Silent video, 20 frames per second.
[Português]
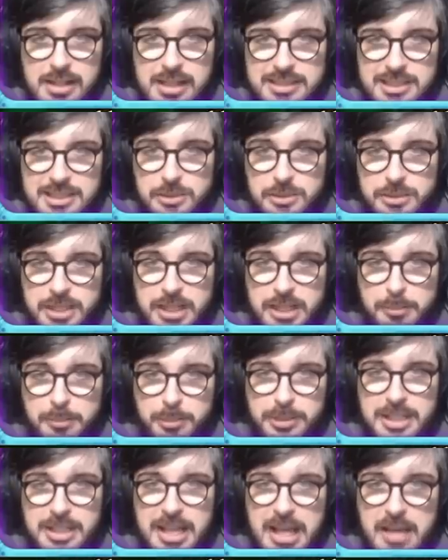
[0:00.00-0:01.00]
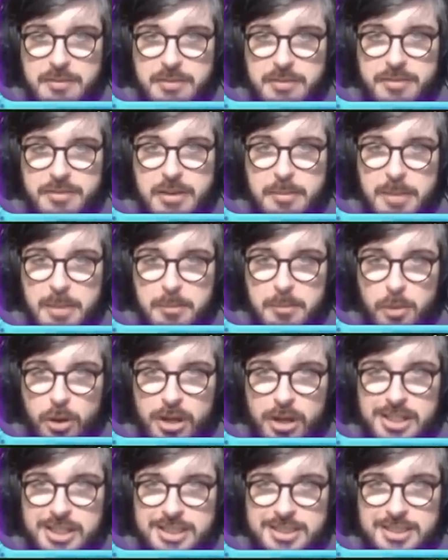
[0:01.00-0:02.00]
Às vezes eu queria poder reviver
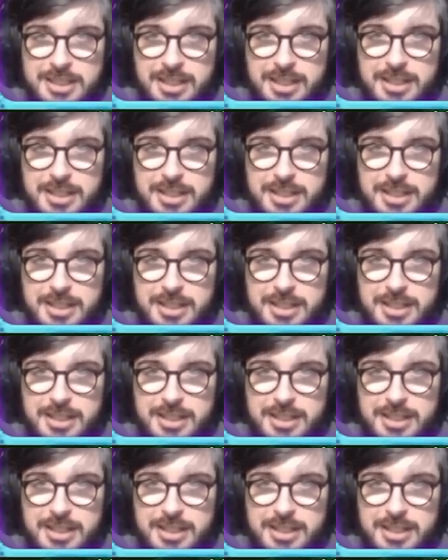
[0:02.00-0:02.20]
memórias, tá